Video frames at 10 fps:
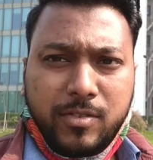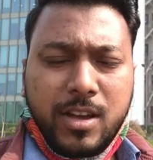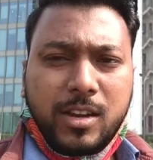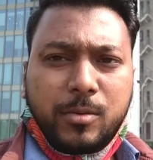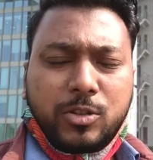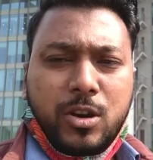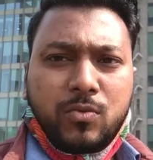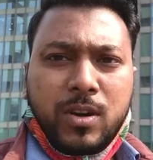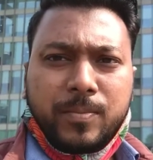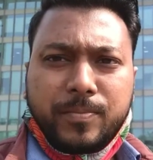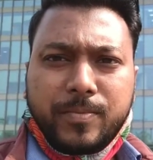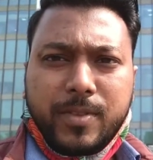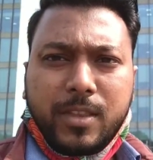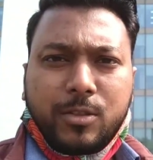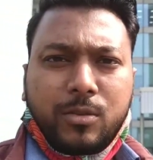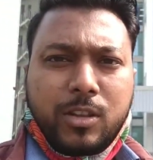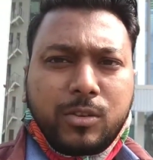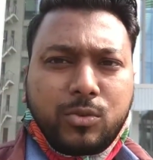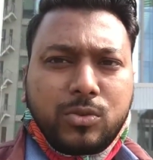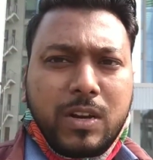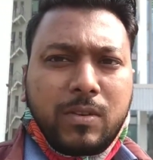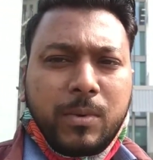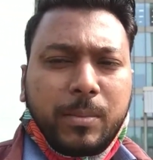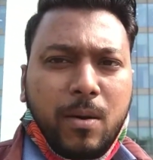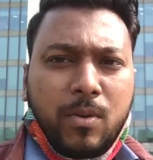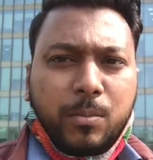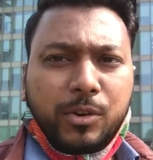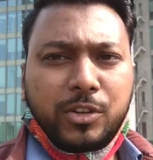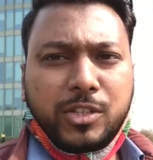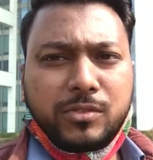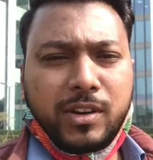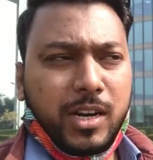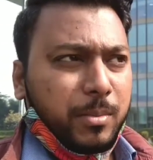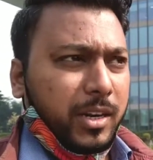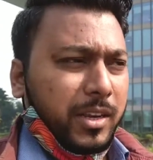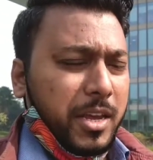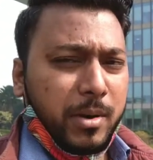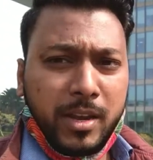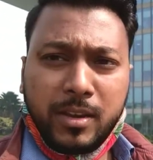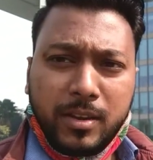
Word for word: फ़िलहाल अभी जाऊँगा थोड़ा सा कुछ काम हम निपटाऊँगा पॉलिसीज़ वगैरह पढ़नी है भाई